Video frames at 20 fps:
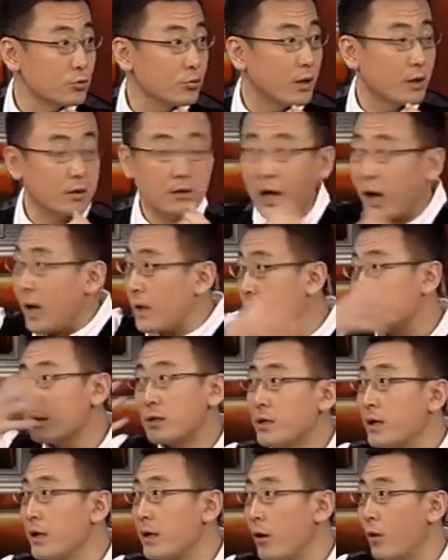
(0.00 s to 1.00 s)
说啊，打的这个
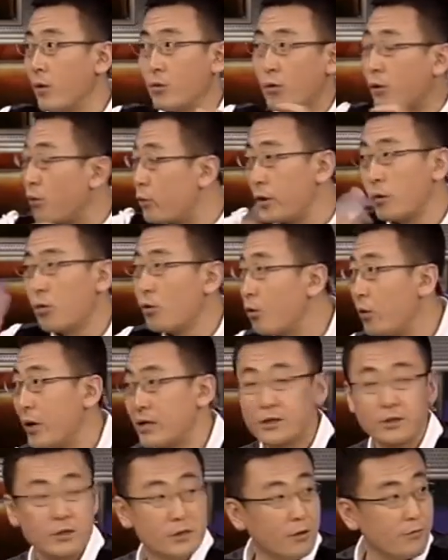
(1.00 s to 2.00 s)
累了，回屋换
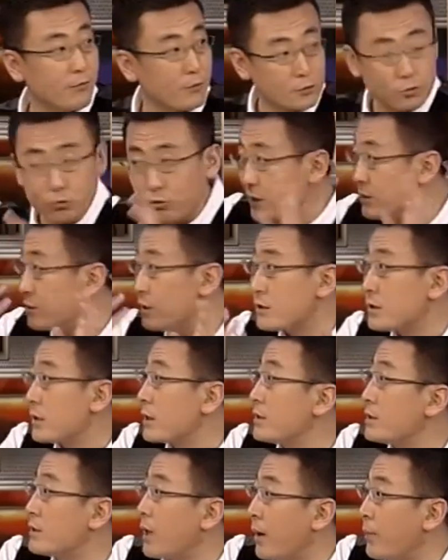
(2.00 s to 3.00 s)
身衣服，出来接着再给
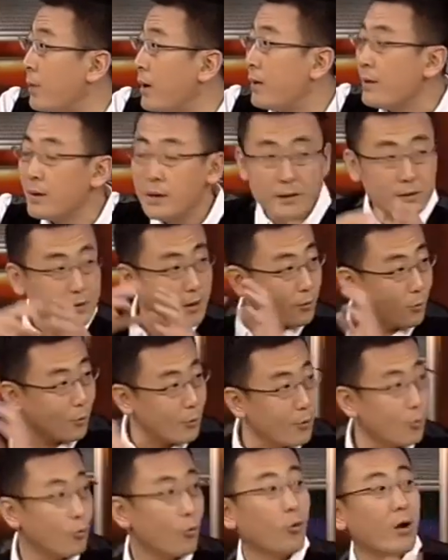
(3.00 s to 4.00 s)
你打嘛。但回
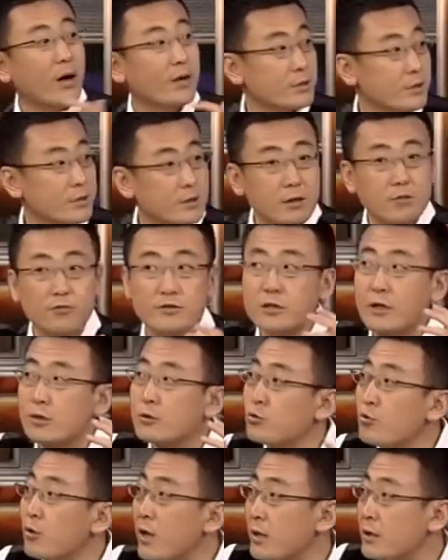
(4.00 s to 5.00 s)
屋换了身衣服再
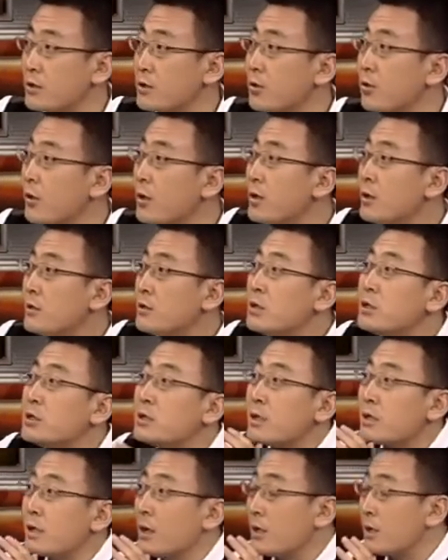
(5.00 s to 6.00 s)
出来的时候，听
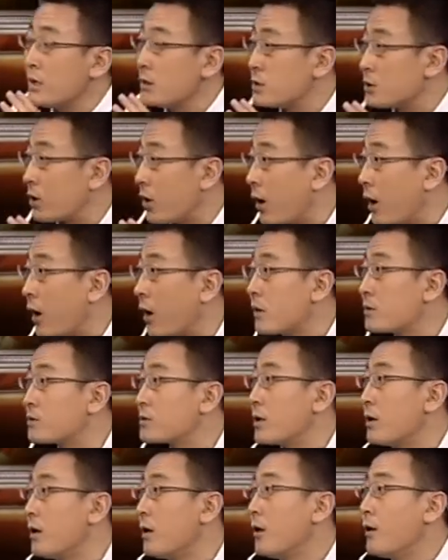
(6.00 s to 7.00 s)
见他那个小儿
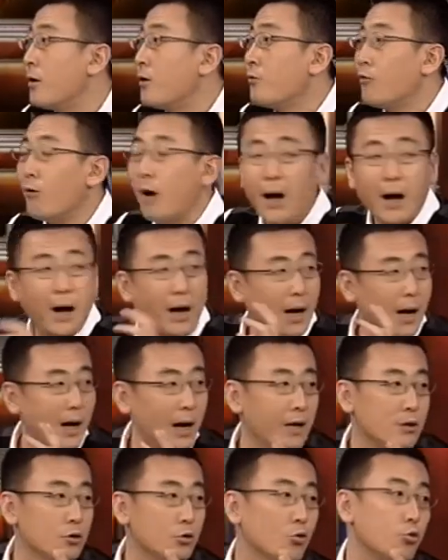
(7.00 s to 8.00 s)
子
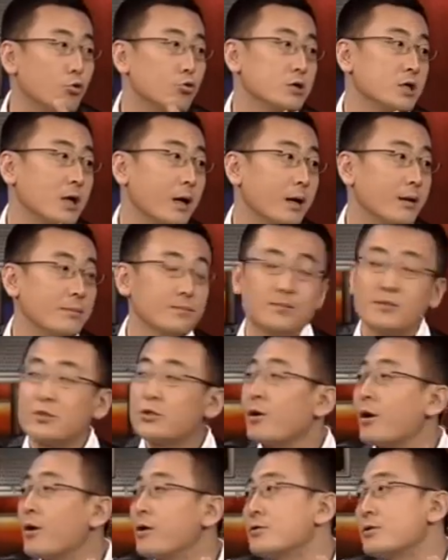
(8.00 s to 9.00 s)
哇就哭起来，
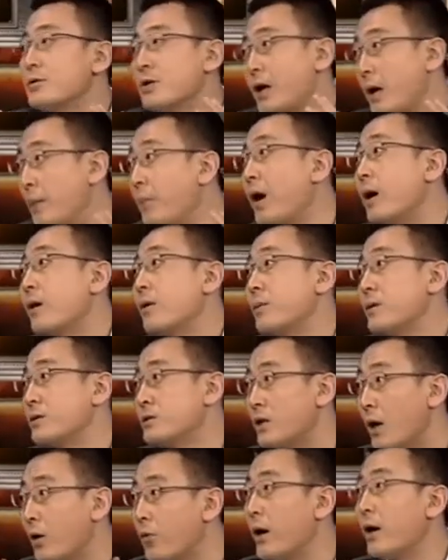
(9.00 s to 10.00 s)
小儿子害怕了嘛，
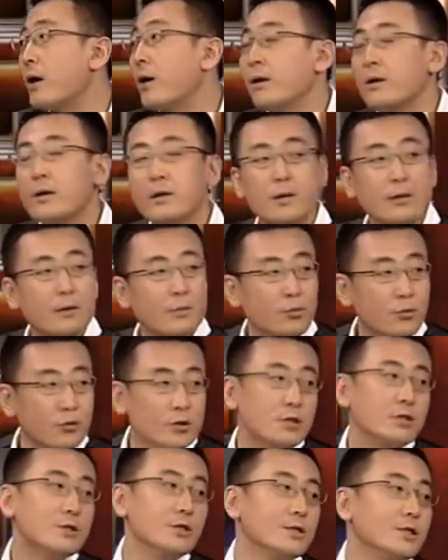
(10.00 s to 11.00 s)
吓坏了，母
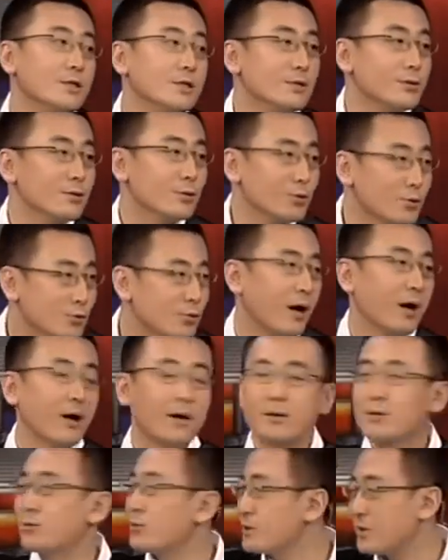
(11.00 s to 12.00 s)
亲的心软了，
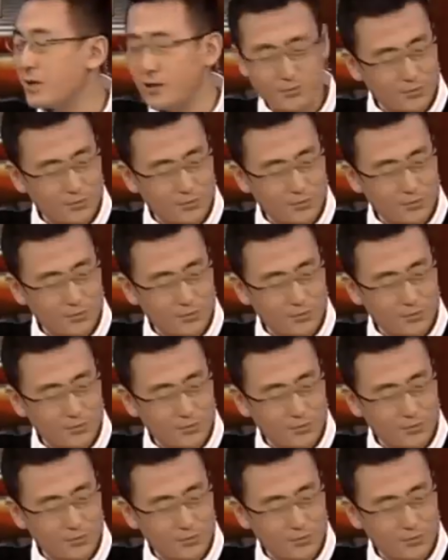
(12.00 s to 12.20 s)
说咱